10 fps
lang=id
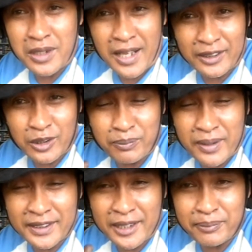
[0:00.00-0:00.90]
atau
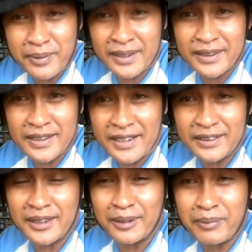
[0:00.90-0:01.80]
bagian-bagian
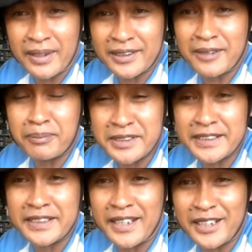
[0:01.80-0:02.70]
daripada
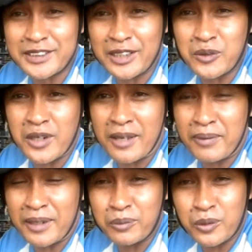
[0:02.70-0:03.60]
mesin
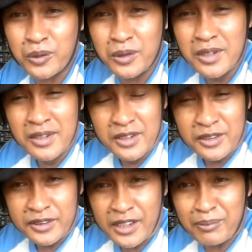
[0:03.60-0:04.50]
R180
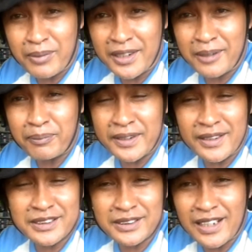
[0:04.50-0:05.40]
yang mana
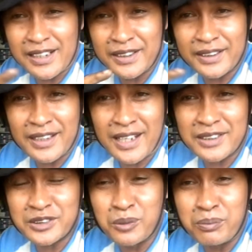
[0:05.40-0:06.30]
banyak sekali
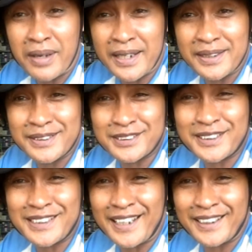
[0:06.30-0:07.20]
kita jumpai di
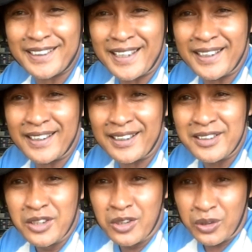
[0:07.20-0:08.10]
sekitar kita ya
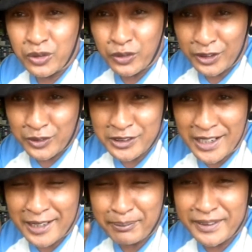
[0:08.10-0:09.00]
itu itu
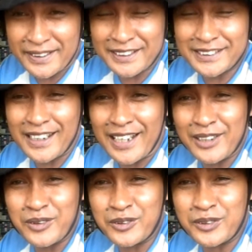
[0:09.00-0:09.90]
sangat penting
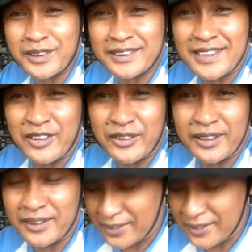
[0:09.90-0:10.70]
sekali untuk diketahui